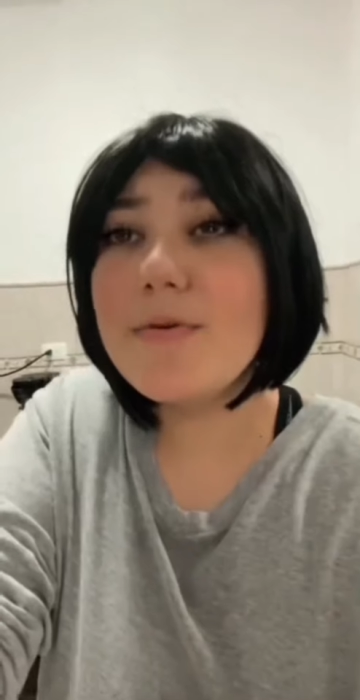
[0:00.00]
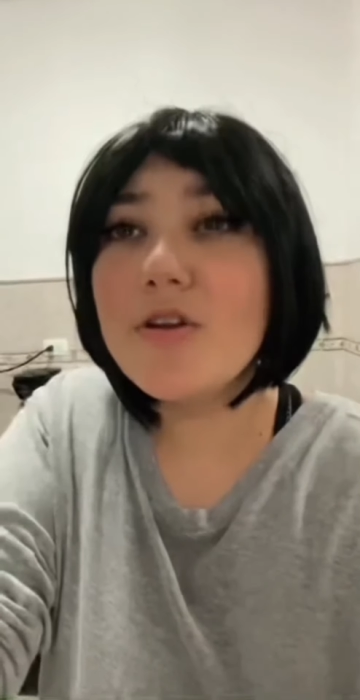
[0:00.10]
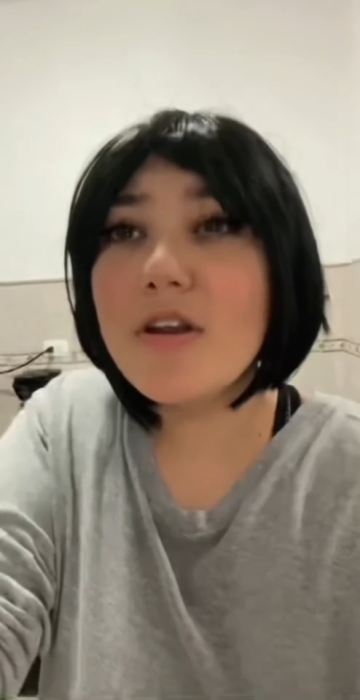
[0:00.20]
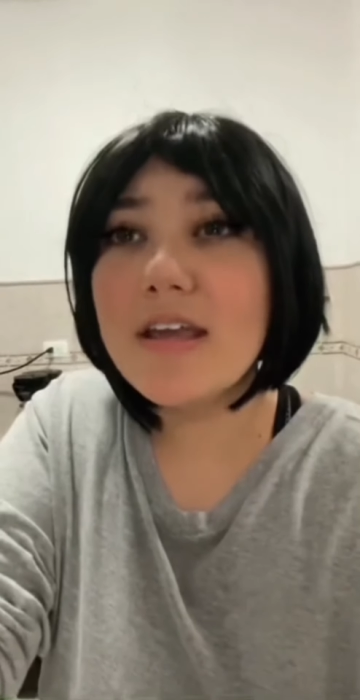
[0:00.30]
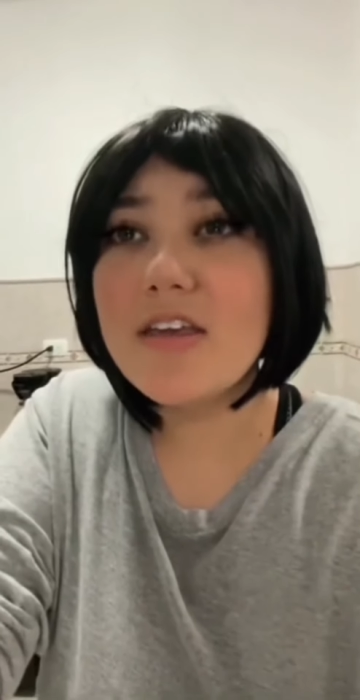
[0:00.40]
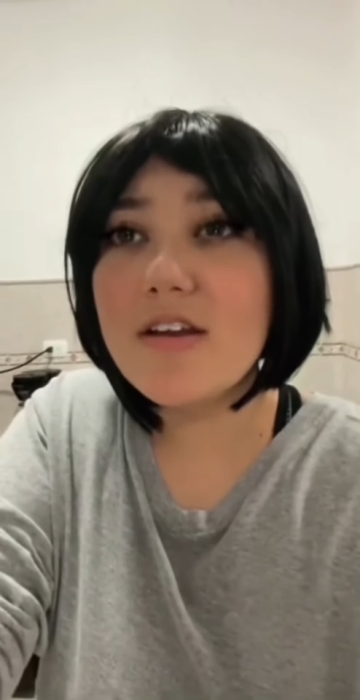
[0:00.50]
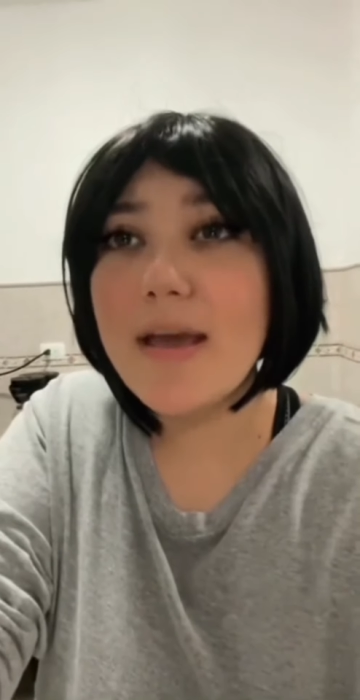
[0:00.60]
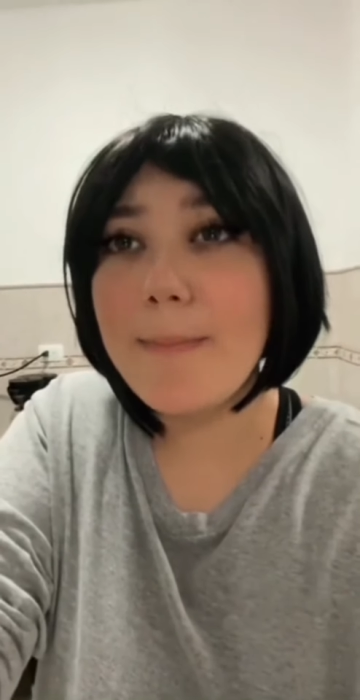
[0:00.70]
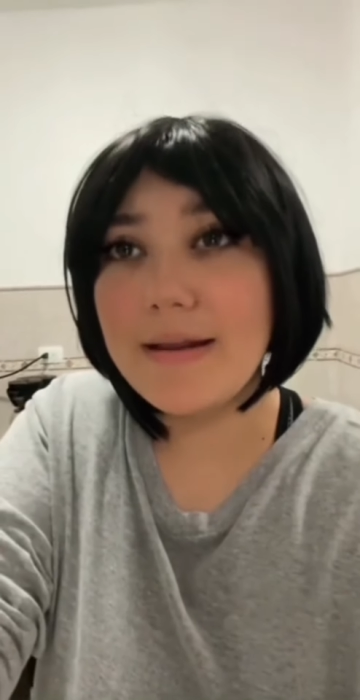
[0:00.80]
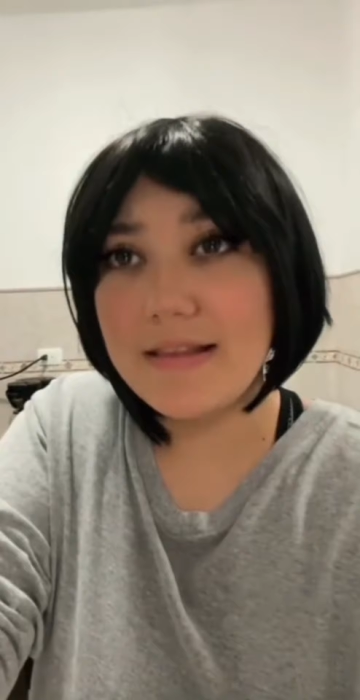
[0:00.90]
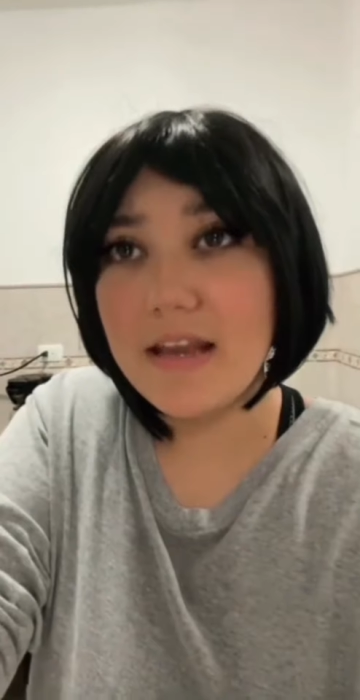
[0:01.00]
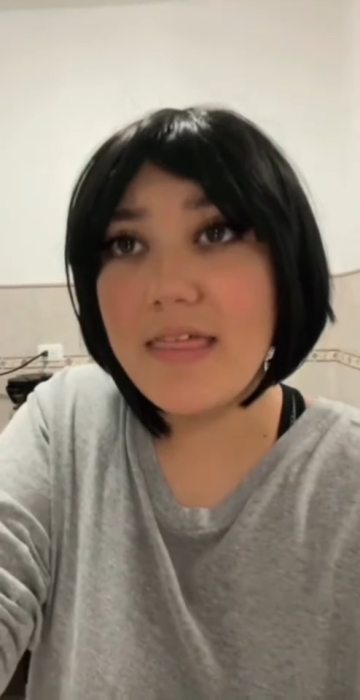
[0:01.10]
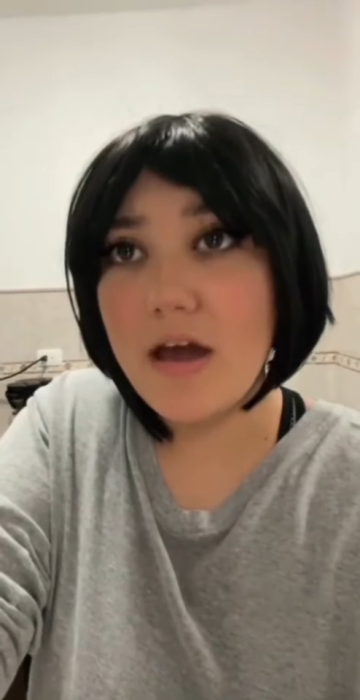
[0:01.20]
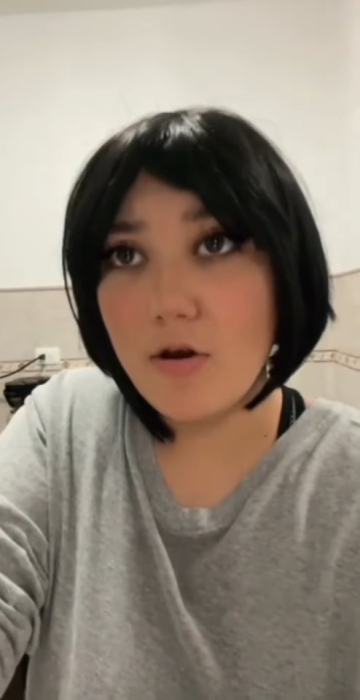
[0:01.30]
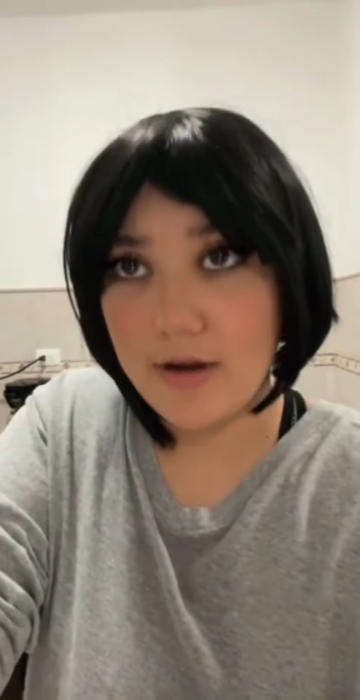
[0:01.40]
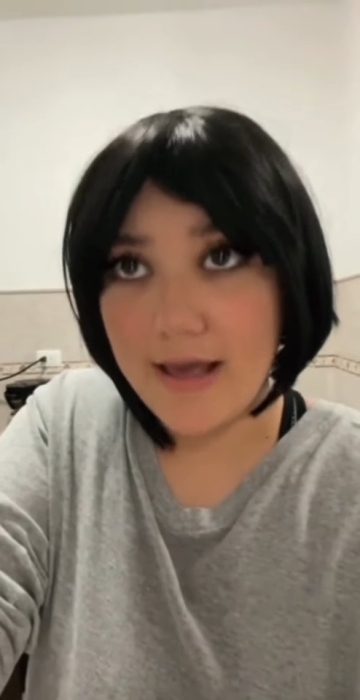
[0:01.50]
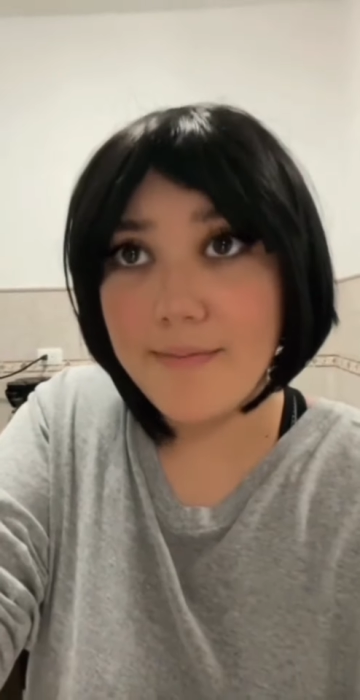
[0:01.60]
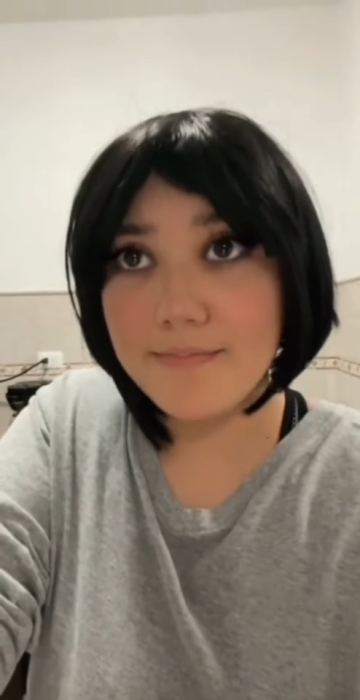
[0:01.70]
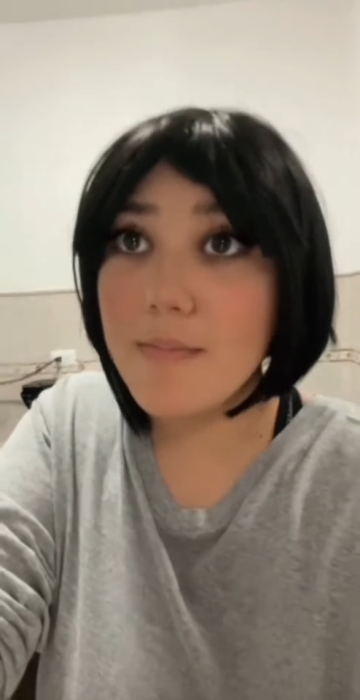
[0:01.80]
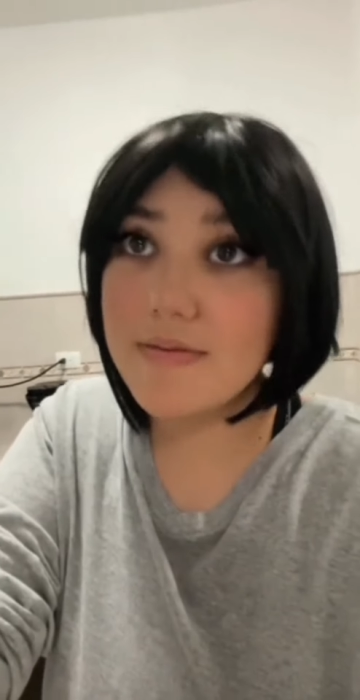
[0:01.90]
bueno, requiero que a partir de ahora
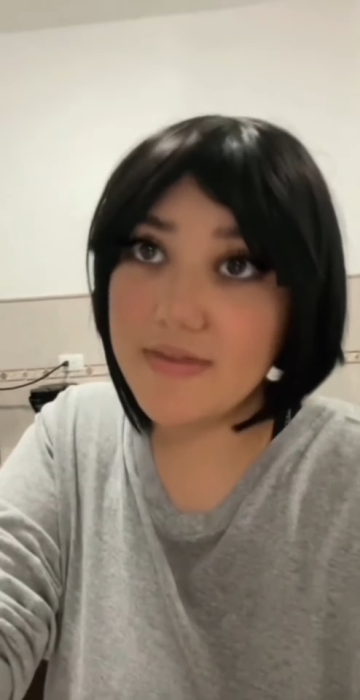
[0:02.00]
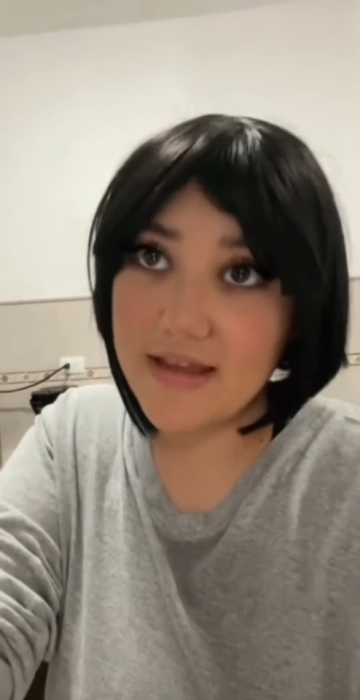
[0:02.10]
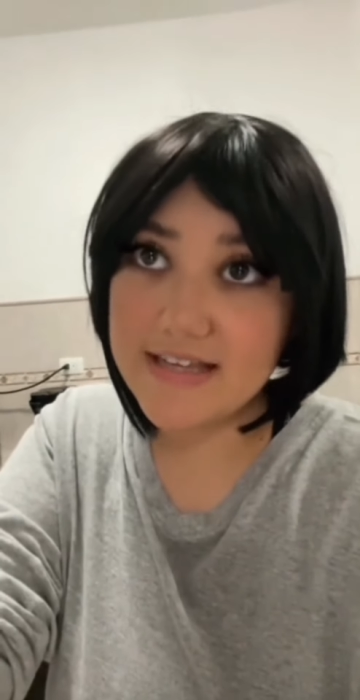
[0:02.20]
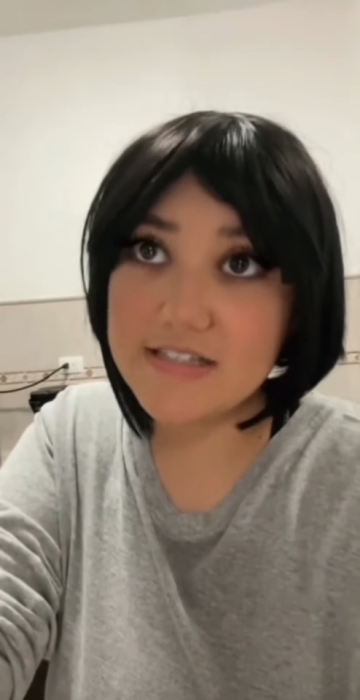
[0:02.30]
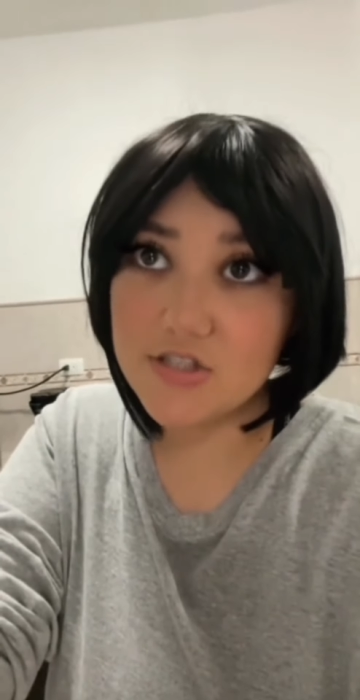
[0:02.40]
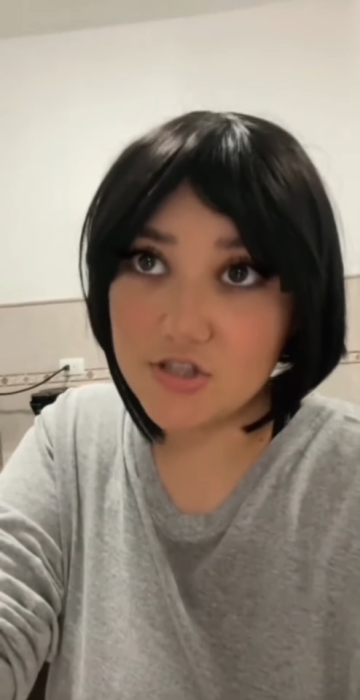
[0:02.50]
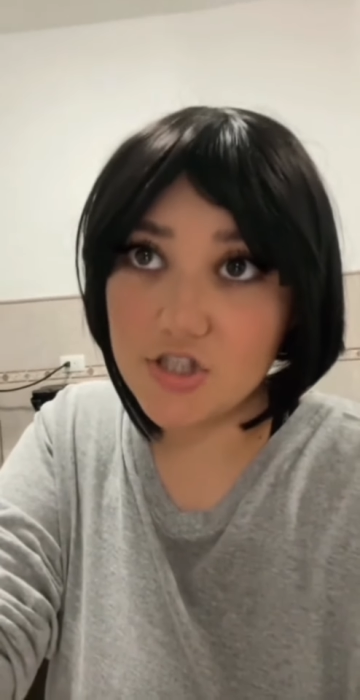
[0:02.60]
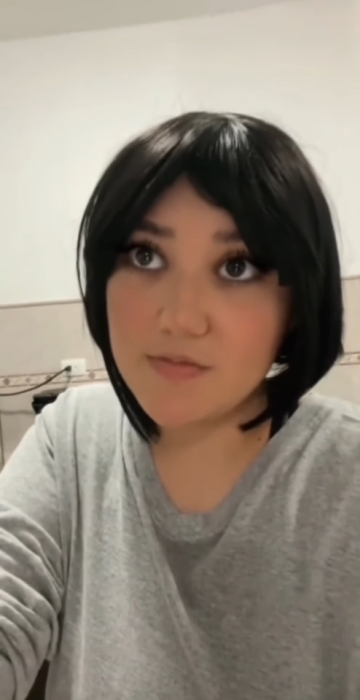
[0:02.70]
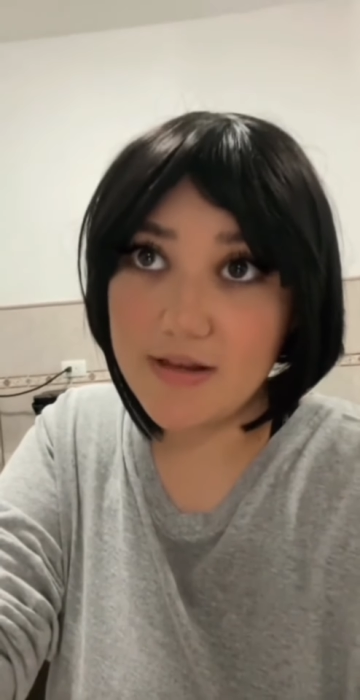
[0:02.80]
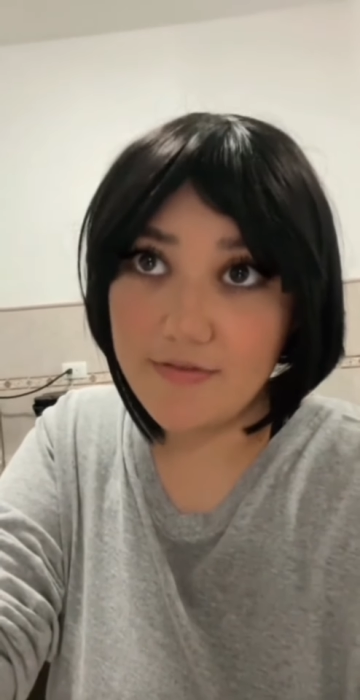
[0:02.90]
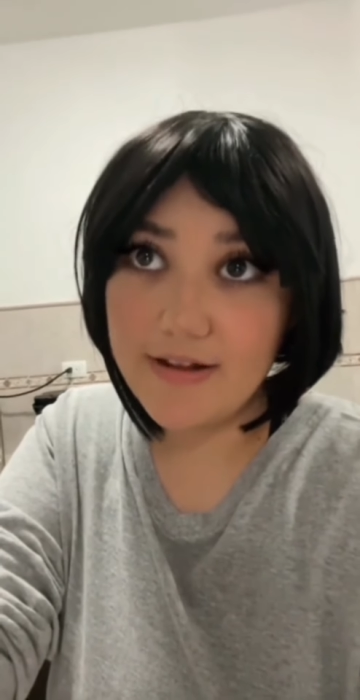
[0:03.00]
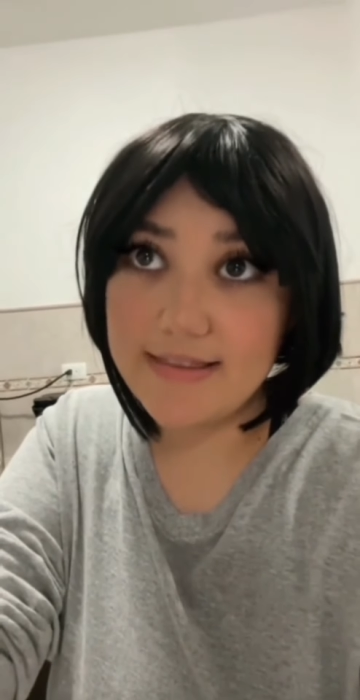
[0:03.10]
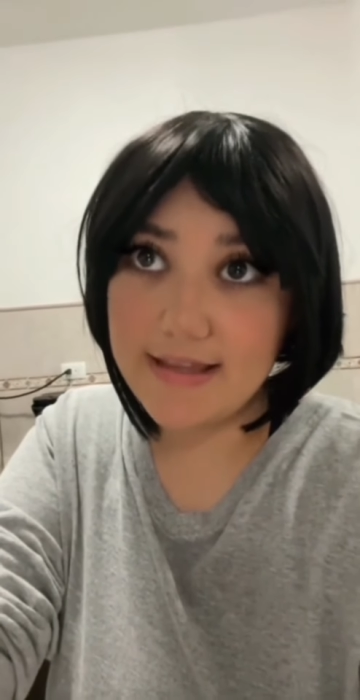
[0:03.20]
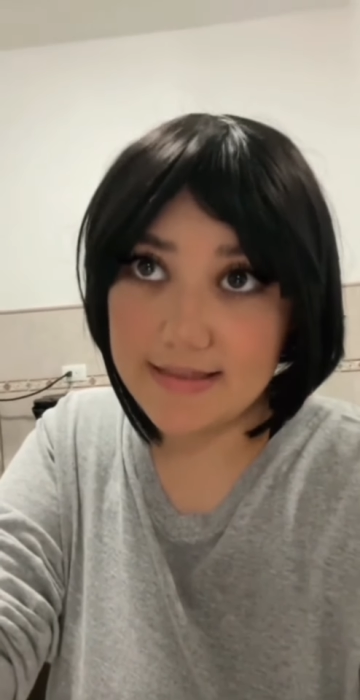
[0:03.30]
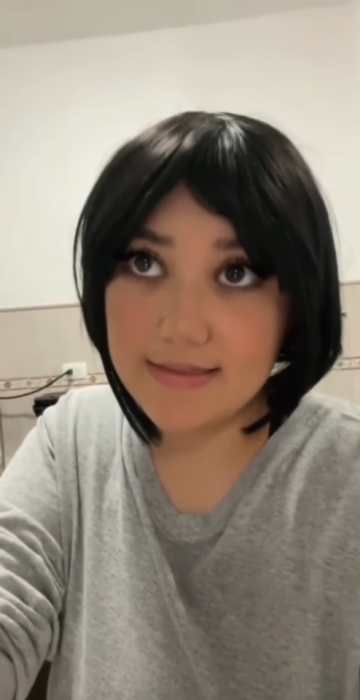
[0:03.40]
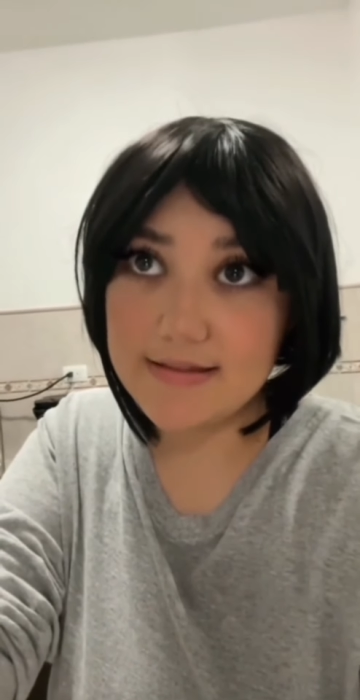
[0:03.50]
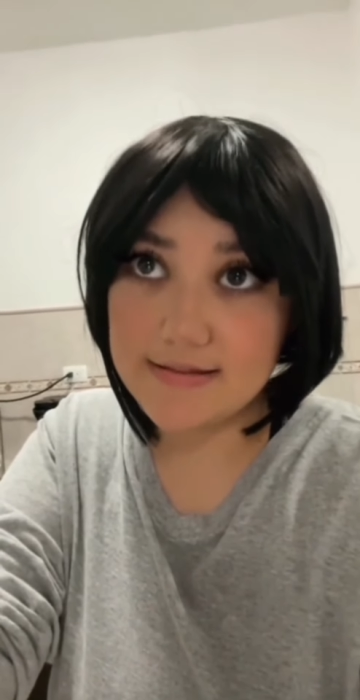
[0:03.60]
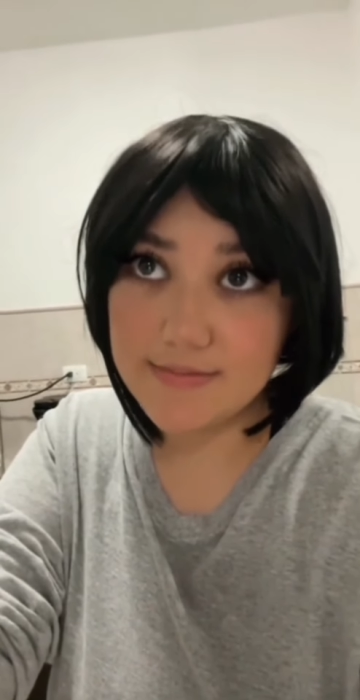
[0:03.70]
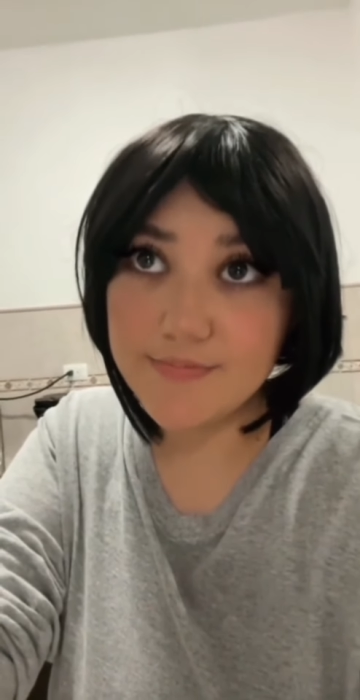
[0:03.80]
me entregues los dos mil faltantes.